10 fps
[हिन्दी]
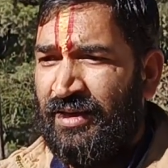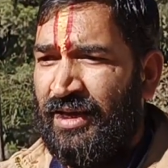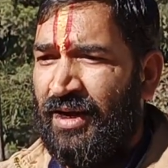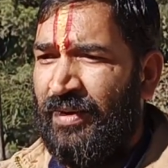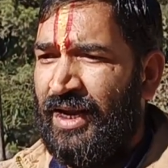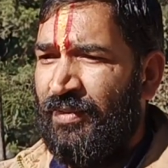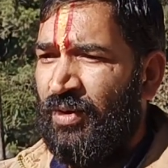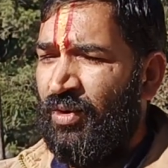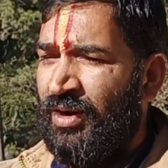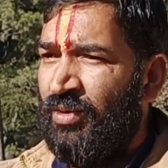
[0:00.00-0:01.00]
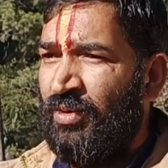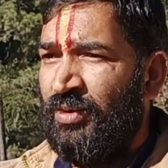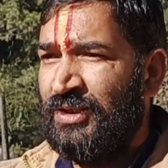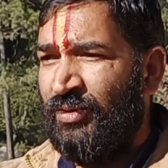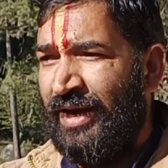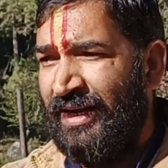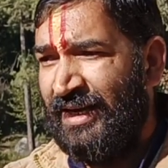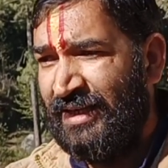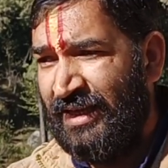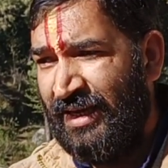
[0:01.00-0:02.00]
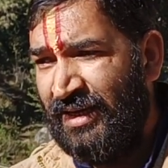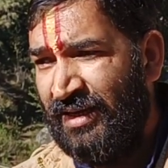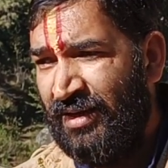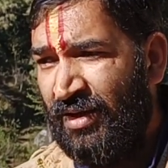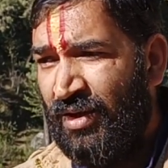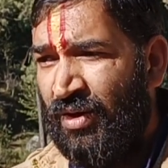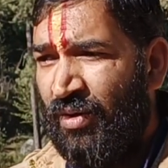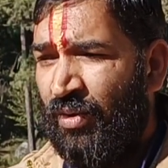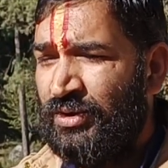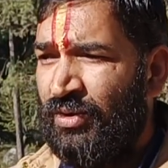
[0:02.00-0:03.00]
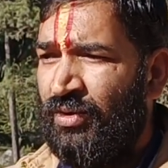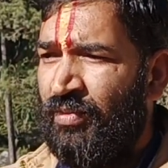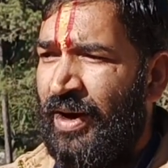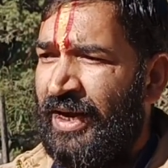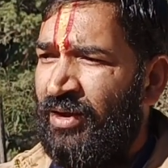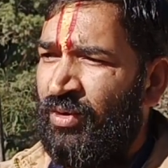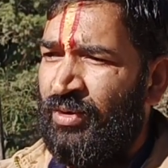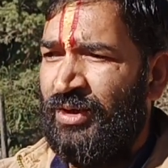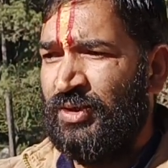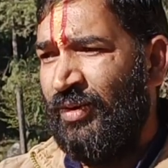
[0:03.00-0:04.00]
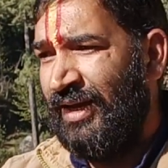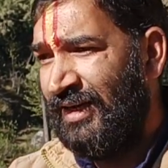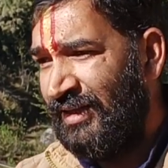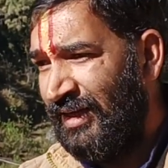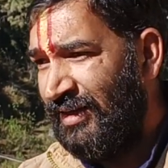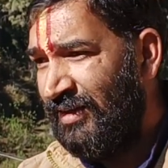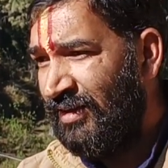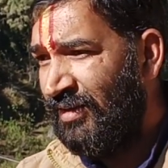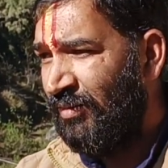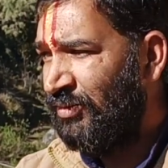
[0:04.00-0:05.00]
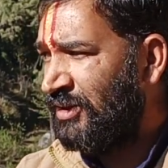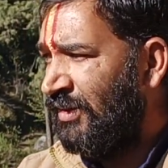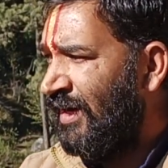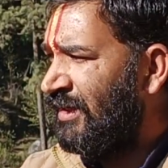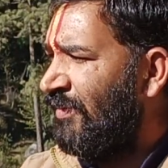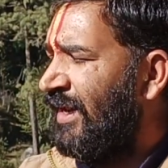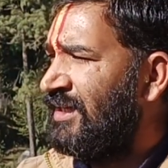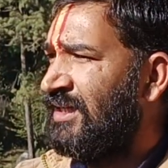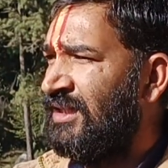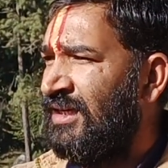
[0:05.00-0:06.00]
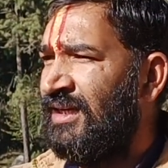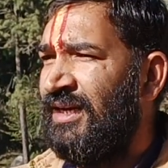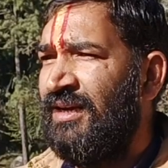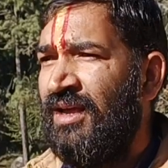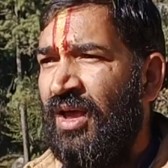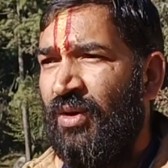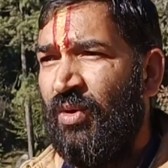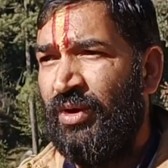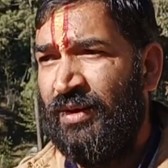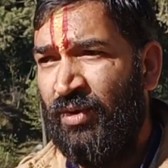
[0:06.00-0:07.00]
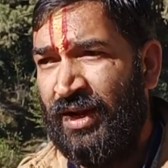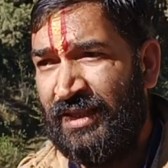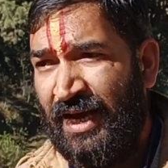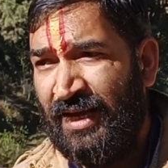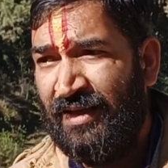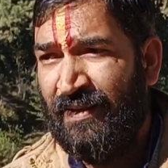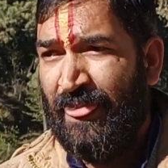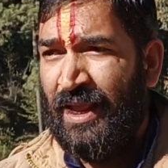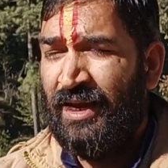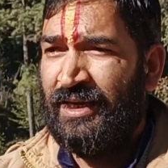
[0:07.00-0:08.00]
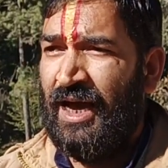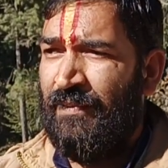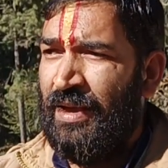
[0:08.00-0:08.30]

ये हमारे यहाँ पर लोकल लोगों की सुनवाई नहीं करते हैं वो जो बाहर के लोग उनकी सुनवाई करते हैं दूसरी बात हमारे क्षेत्र के लोगों ने बोला था कि